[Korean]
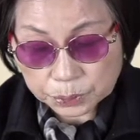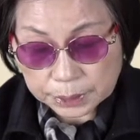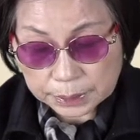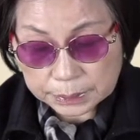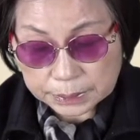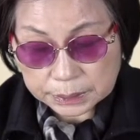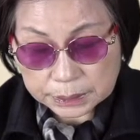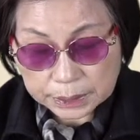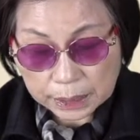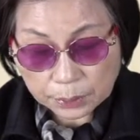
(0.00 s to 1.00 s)
보자
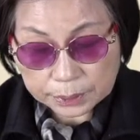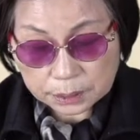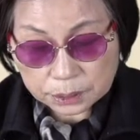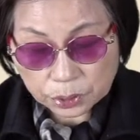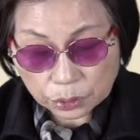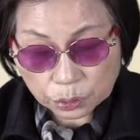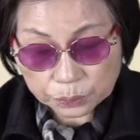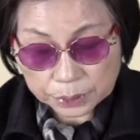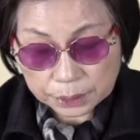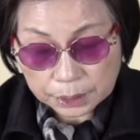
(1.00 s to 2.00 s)
자신이 살아왔던
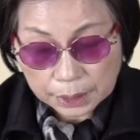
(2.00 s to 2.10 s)
서러움이